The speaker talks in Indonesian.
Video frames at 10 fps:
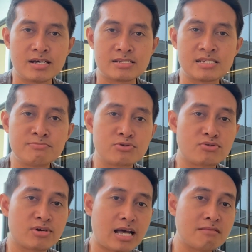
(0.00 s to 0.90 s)

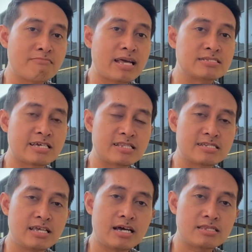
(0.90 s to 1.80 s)
dibutuhkan mindset
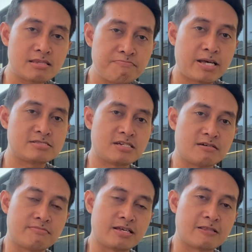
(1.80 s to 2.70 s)
yang tepat
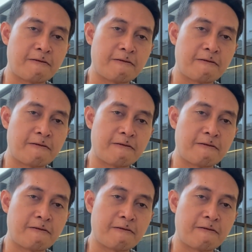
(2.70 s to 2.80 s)
sahabat